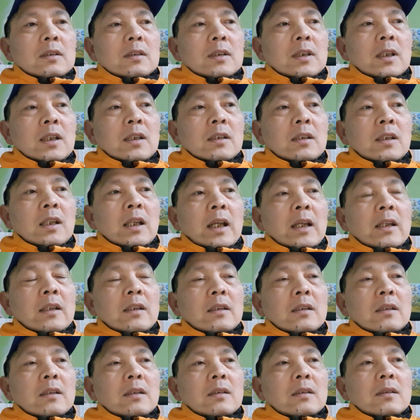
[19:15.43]
thì như
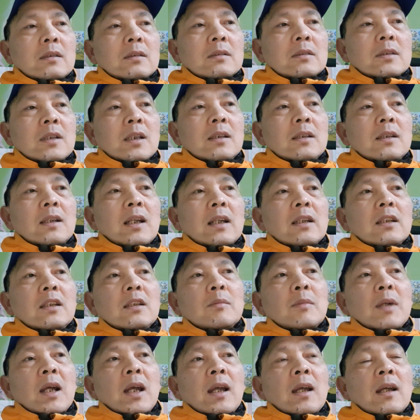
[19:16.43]
vậy tính ra nếu
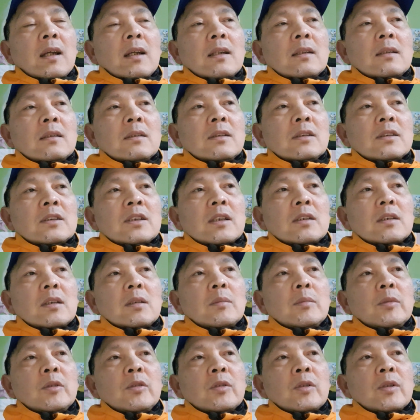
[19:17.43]
bạn được sách
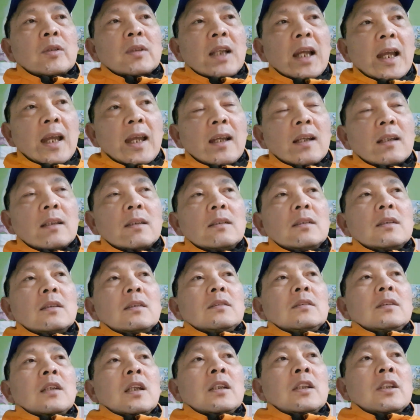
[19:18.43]
tranh mưa một tháng
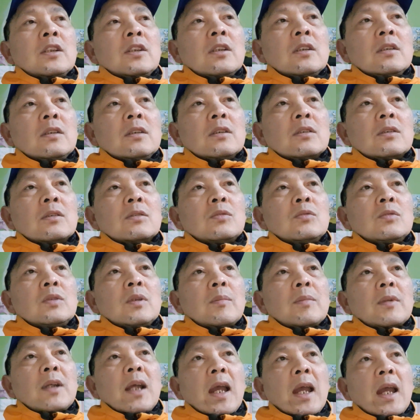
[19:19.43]
vậy thì những người có thu
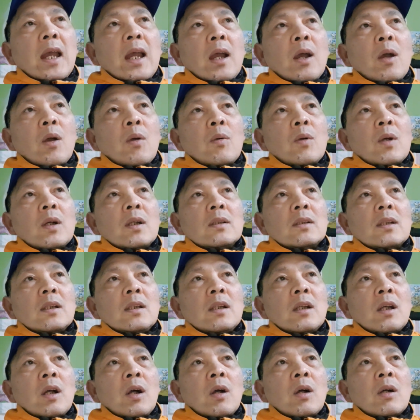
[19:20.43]
nhập cao
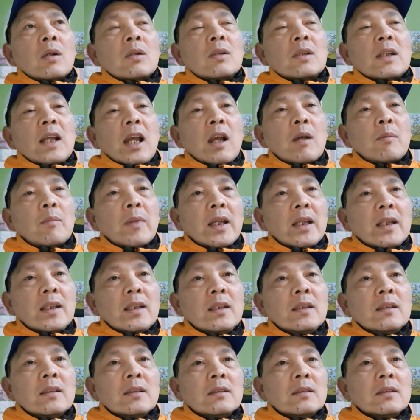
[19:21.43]
thì họ có cao mấy
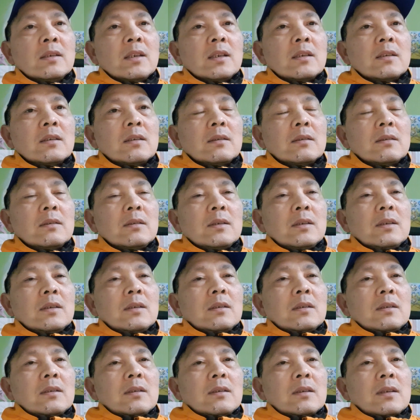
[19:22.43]
đi nữa
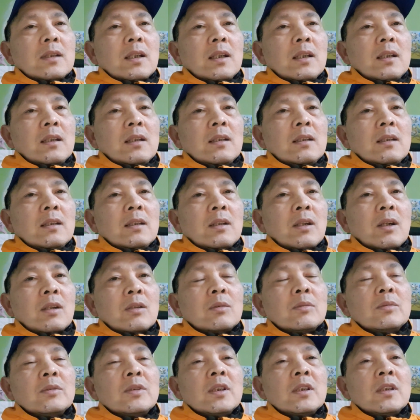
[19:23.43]
thì họ
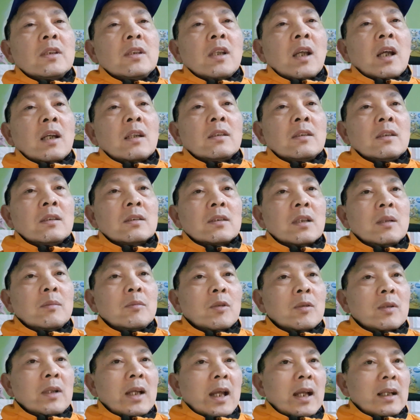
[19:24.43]
cũng chỉ nhận được tới
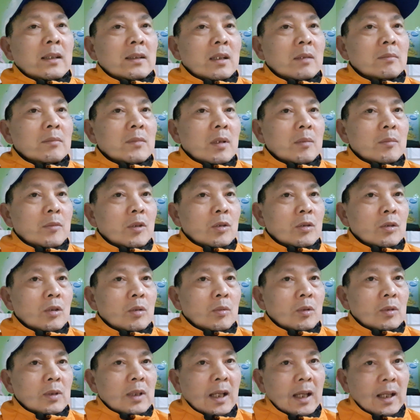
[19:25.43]
1.800 euro
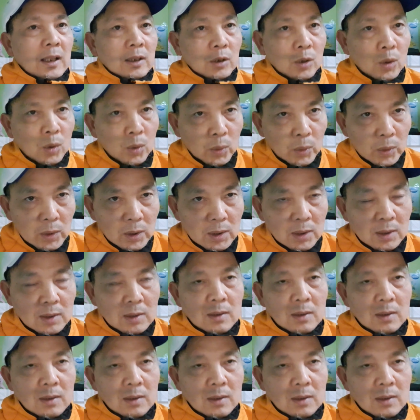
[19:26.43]
một tháng thôi